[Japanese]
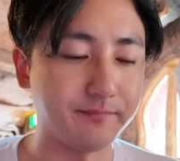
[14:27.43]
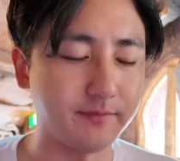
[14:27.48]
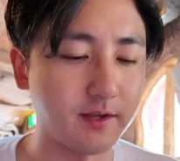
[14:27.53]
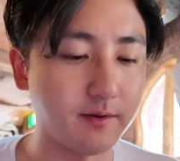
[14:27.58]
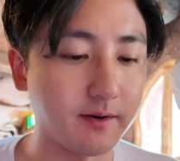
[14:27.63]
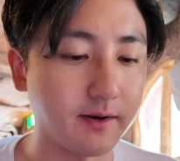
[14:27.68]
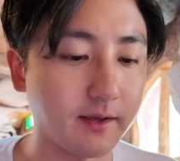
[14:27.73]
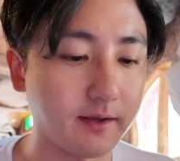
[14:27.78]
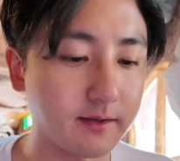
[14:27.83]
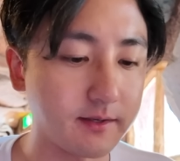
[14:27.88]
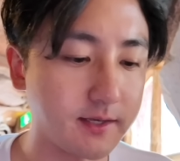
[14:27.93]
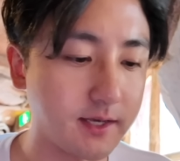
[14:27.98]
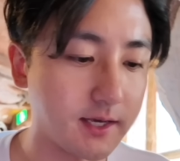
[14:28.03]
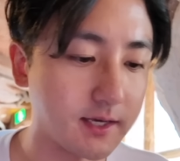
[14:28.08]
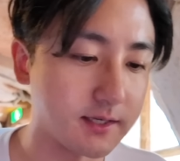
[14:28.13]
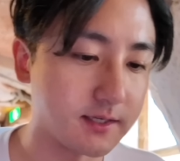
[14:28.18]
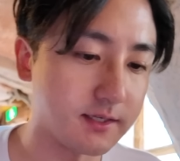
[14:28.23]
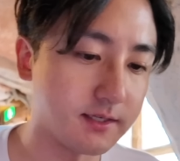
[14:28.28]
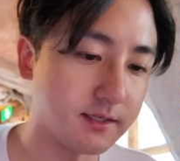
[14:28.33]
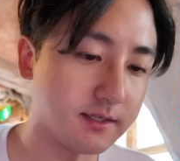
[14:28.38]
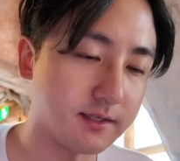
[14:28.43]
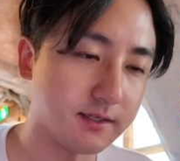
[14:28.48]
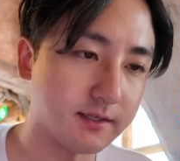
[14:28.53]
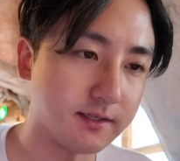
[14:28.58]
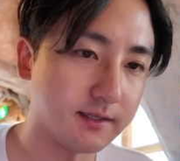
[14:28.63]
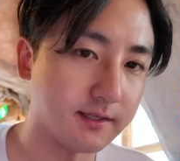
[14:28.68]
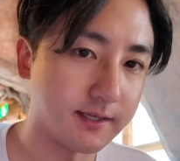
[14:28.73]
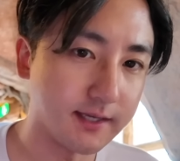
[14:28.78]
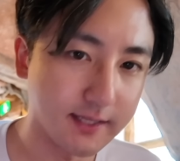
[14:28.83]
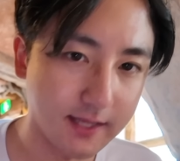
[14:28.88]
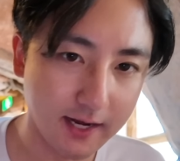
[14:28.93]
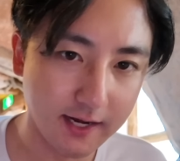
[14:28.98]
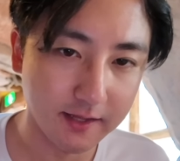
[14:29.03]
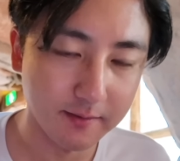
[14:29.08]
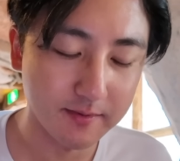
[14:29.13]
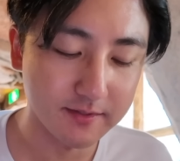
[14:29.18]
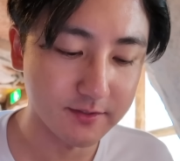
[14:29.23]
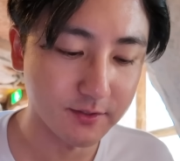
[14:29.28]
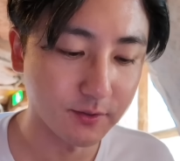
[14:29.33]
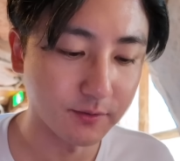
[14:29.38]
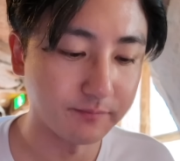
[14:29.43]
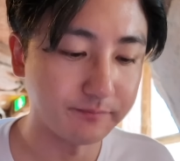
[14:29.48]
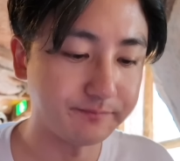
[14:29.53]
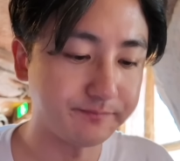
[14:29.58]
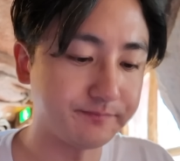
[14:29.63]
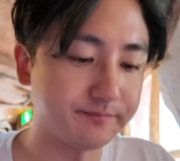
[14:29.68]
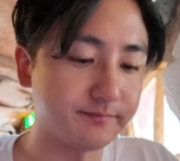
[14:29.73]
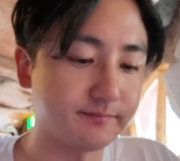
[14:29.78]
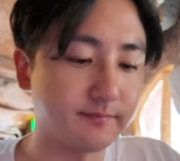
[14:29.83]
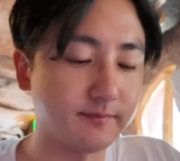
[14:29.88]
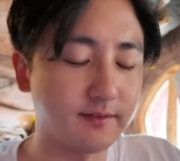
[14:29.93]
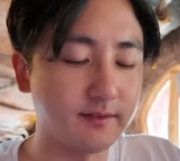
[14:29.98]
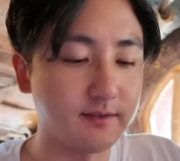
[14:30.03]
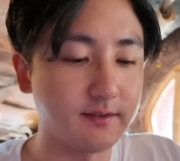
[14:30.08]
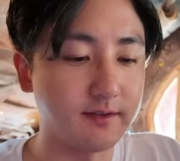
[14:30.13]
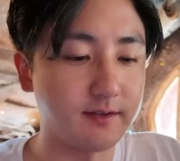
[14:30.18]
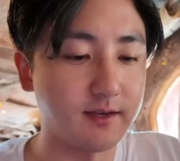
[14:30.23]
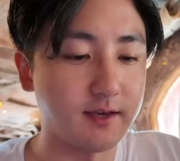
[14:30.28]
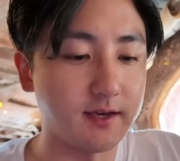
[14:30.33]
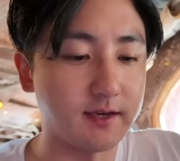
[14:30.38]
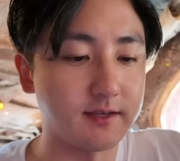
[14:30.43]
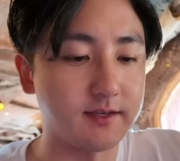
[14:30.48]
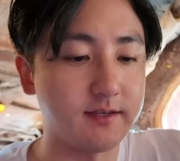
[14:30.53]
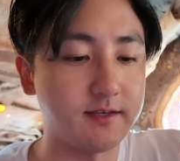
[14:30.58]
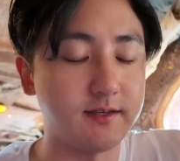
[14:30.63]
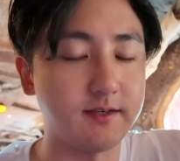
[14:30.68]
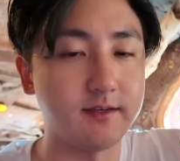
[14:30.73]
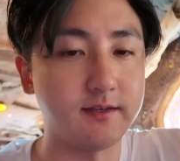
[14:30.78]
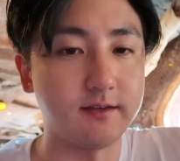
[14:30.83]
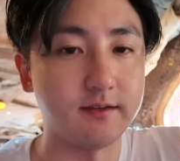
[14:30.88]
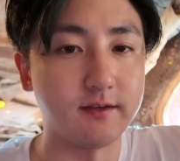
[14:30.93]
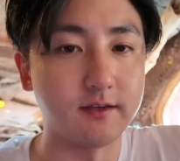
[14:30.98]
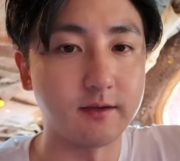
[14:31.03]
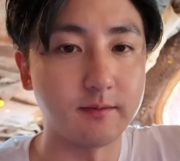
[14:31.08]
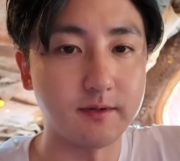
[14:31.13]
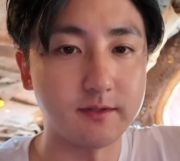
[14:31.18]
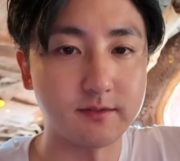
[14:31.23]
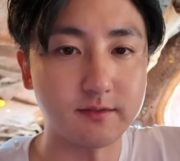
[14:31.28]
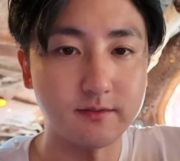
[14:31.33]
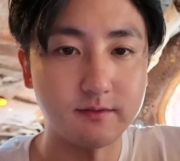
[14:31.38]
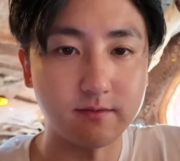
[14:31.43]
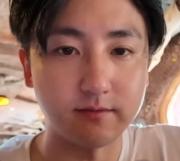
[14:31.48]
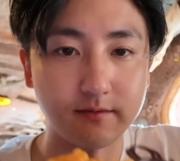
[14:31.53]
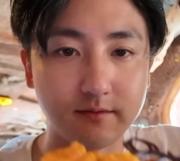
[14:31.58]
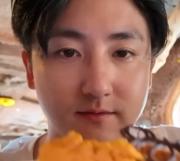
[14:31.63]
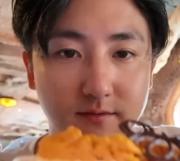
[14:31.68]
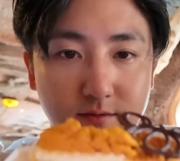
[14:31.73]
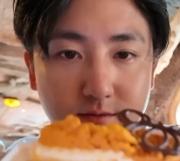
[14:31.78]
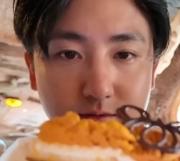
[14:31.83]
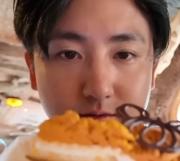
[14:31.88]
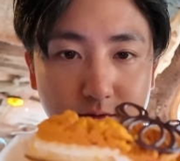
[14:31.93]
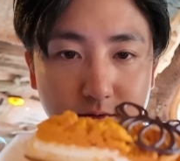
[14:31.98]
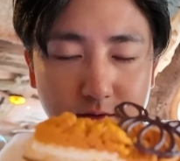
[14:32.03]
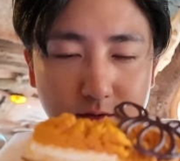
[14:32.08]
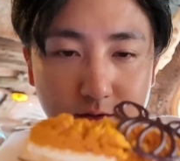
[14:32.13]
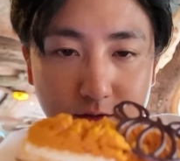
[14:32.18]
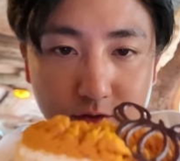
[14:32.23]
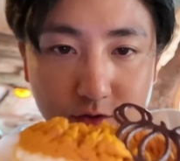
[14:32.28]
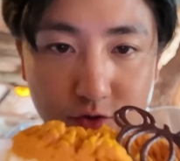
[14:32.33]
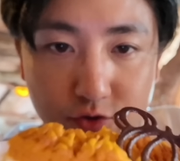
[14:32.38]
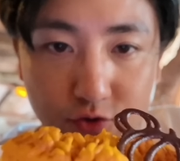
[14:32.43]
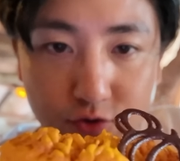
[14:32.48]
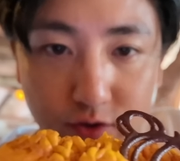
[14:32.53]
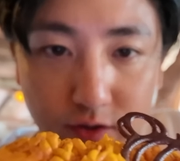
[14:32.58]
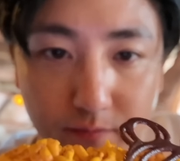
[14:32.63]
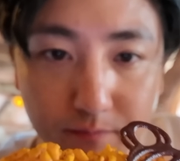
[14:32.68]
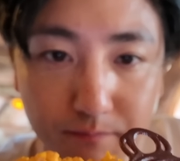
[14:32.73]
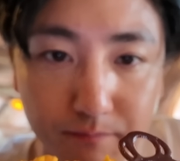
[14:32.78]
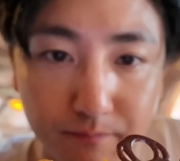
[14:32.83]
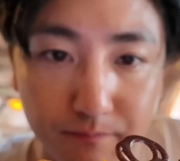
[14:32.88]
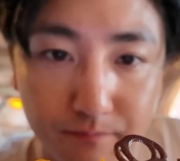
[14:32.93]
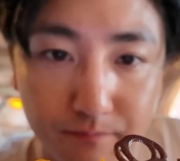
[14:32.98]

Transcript: ではねケーキいただきますよケーキいきますじゃん